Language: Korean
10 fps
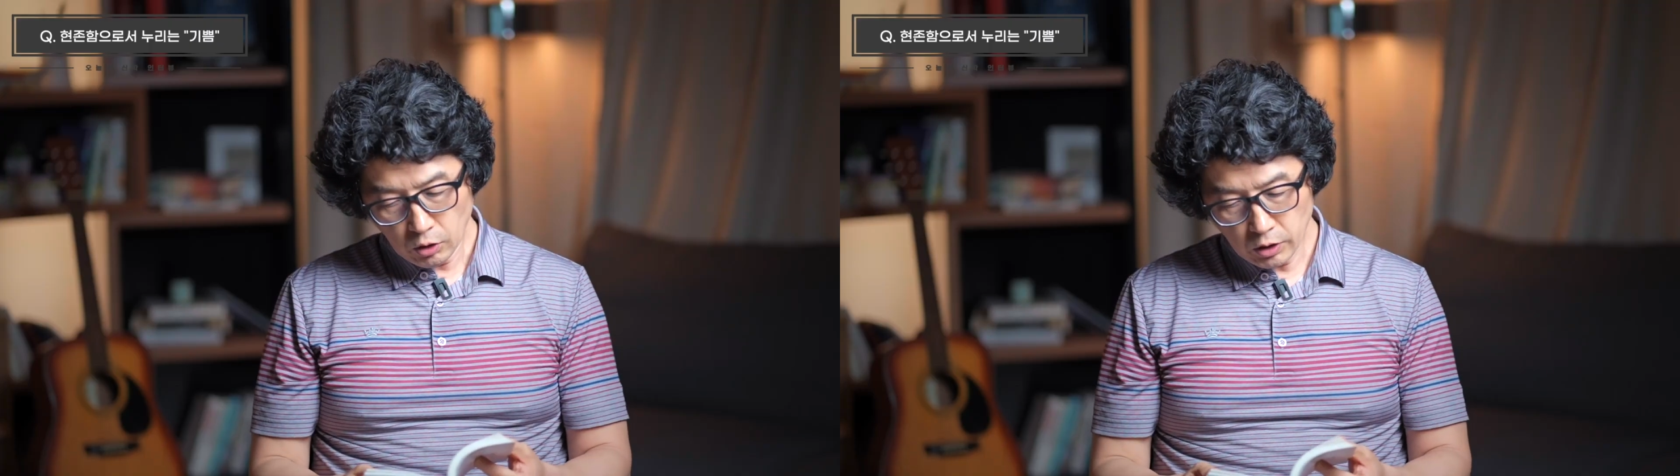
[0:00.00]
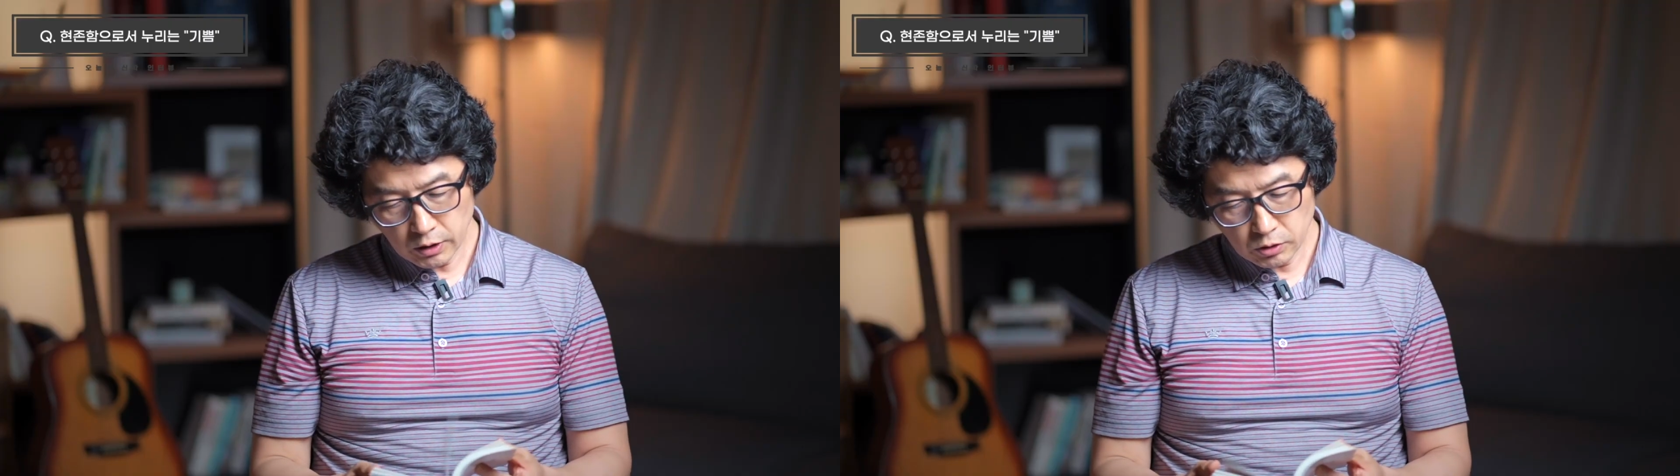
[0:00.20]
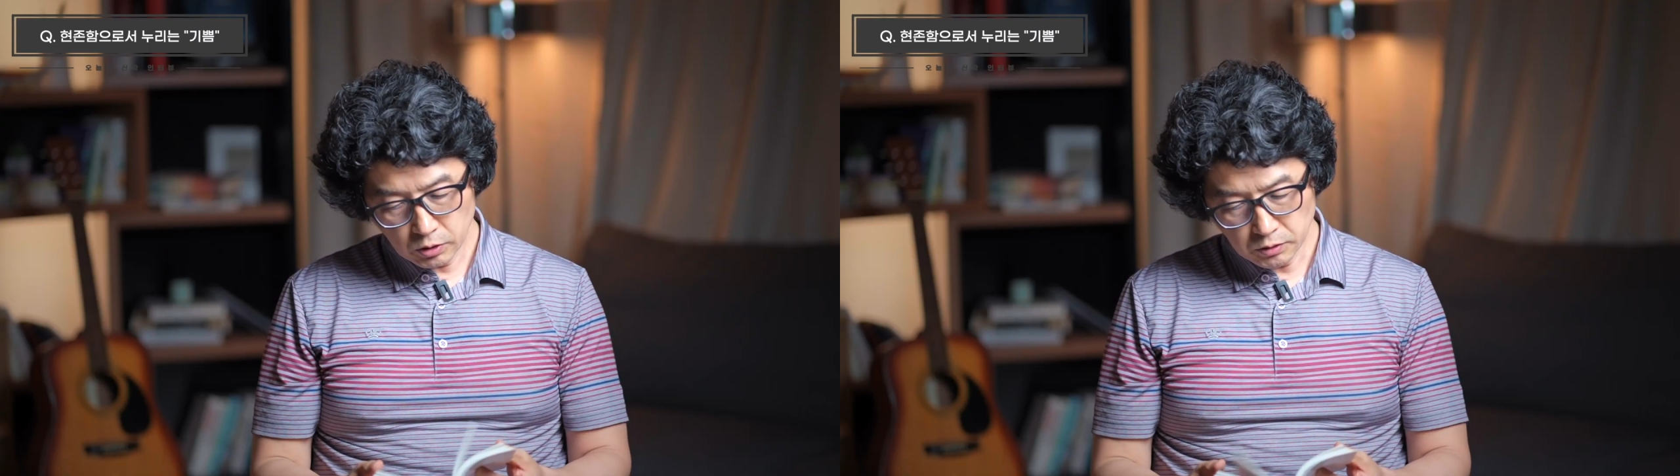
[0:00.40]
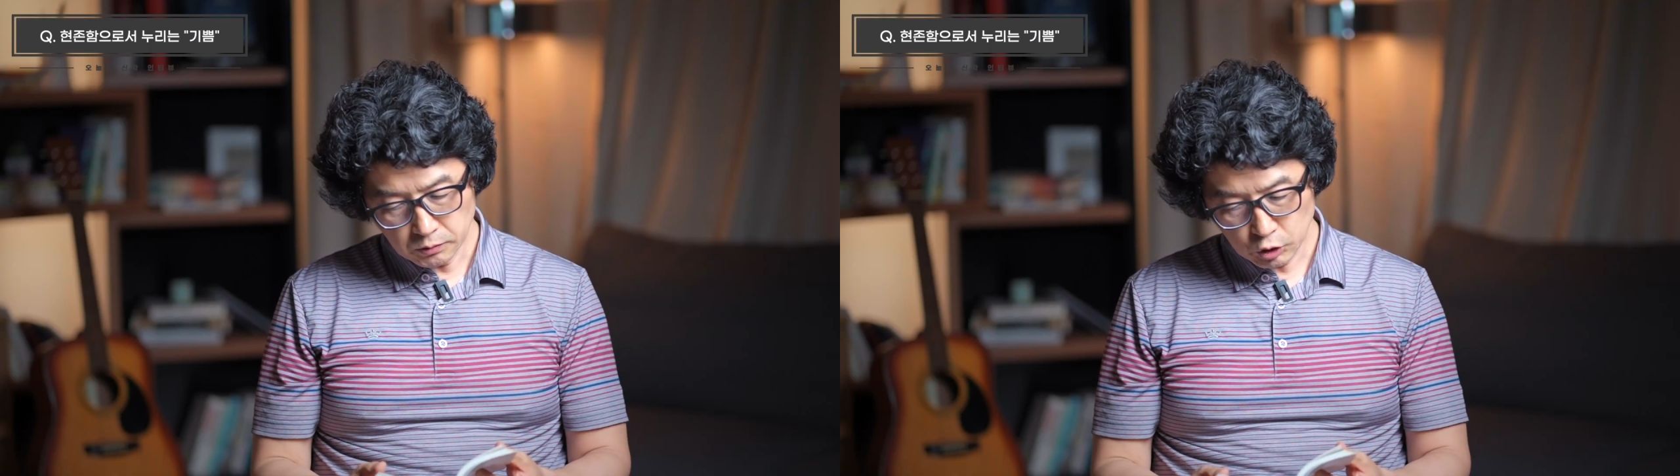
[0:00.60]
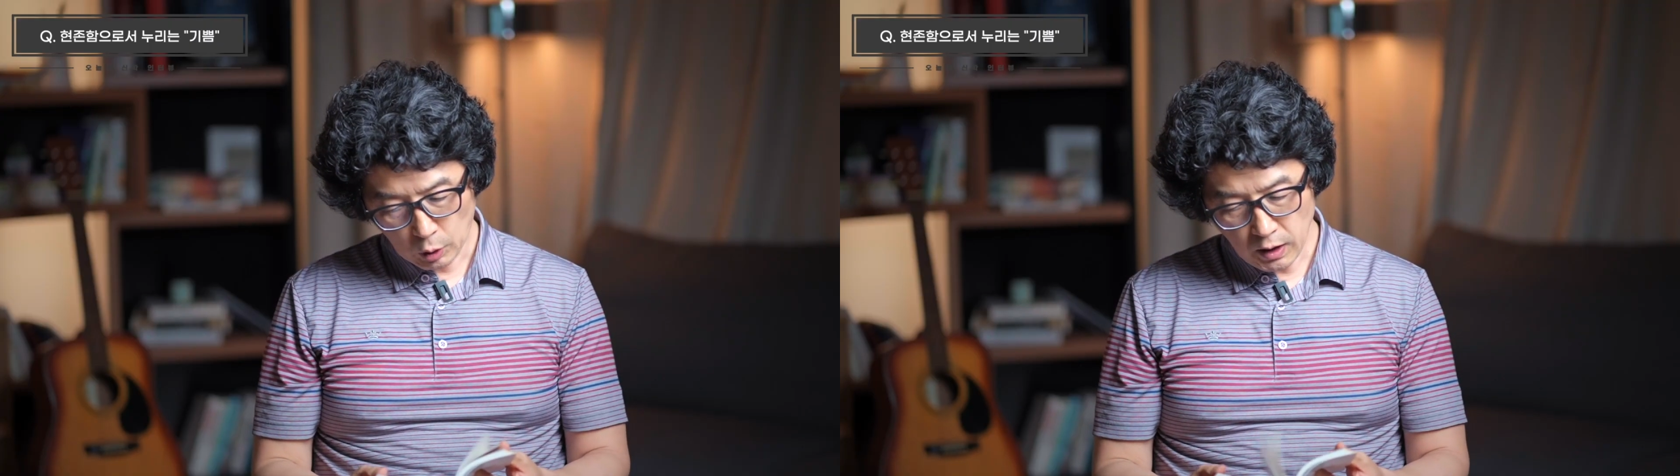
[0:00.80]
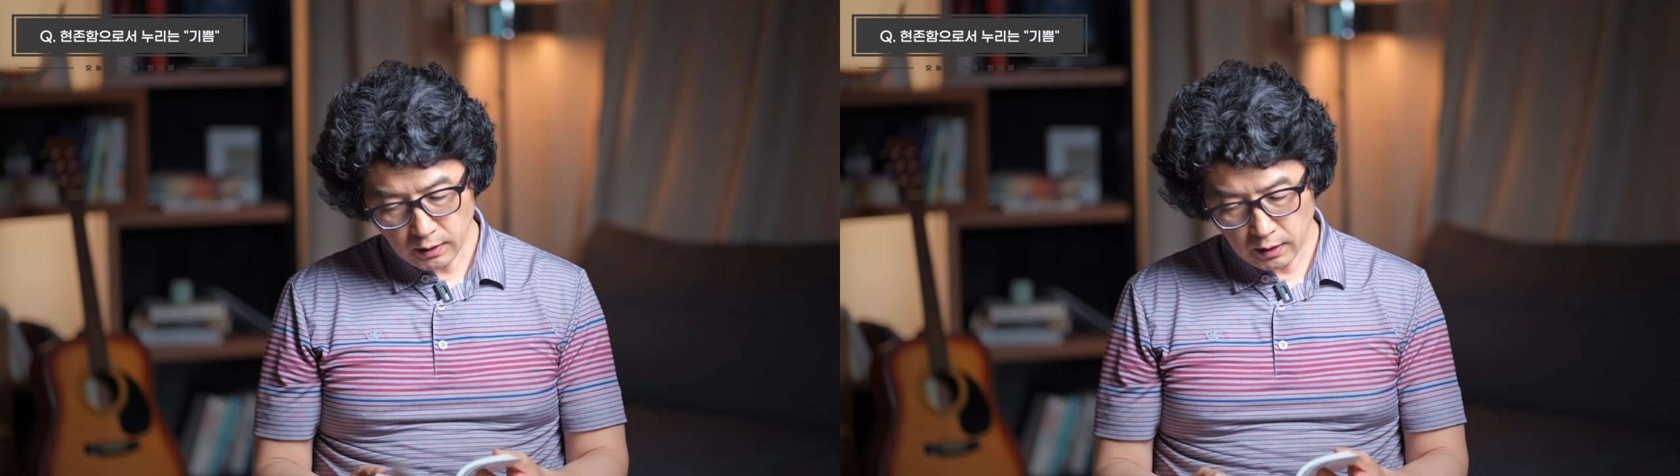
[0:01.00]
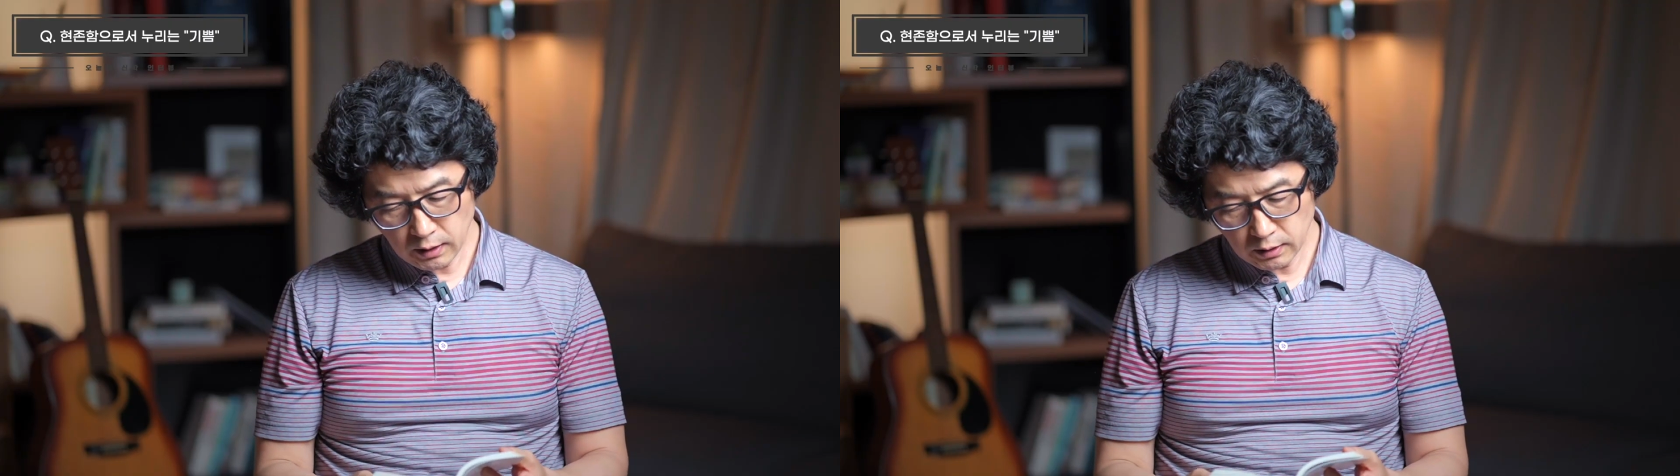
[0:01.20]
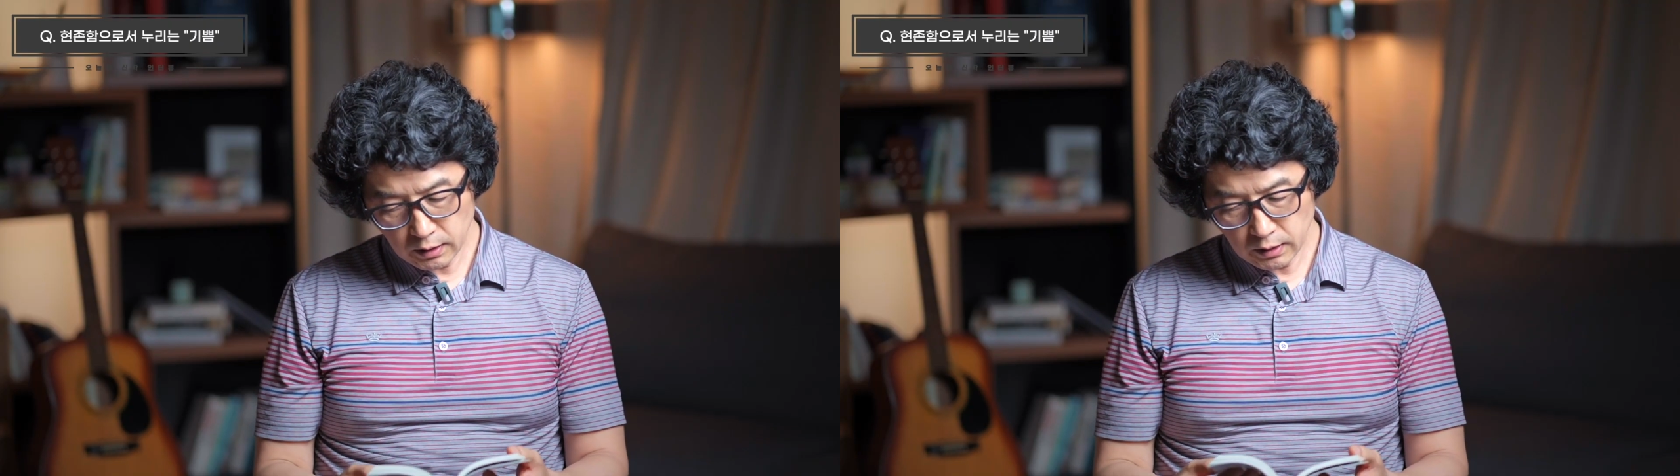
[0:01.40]
여기에서는
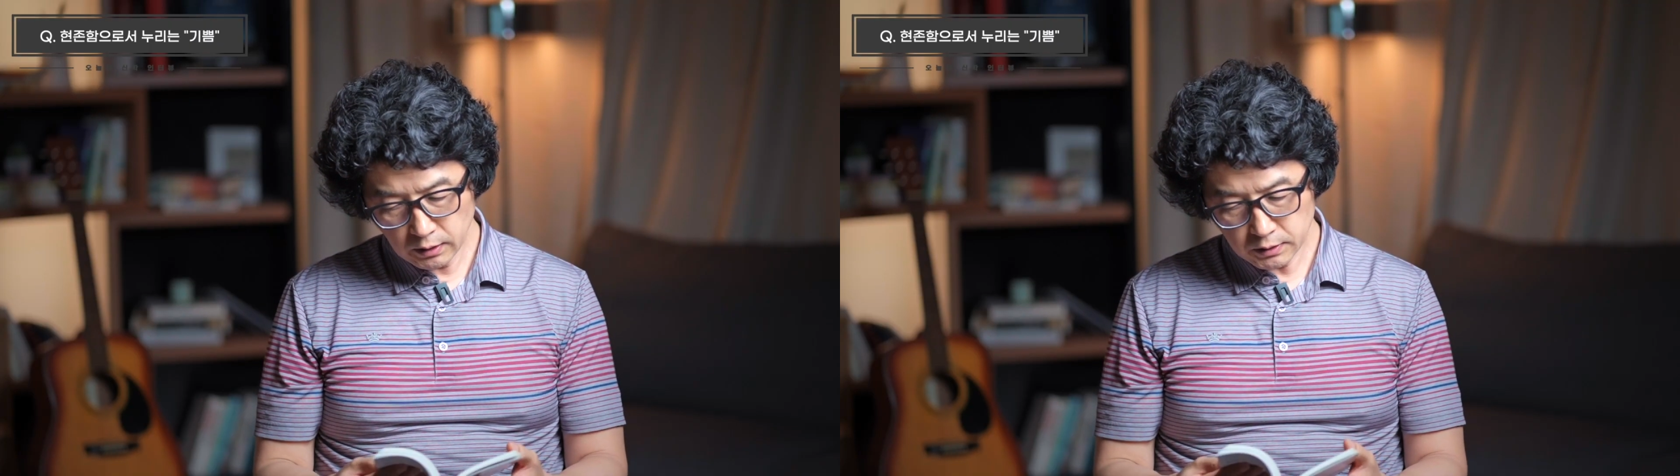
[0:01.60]
정확하게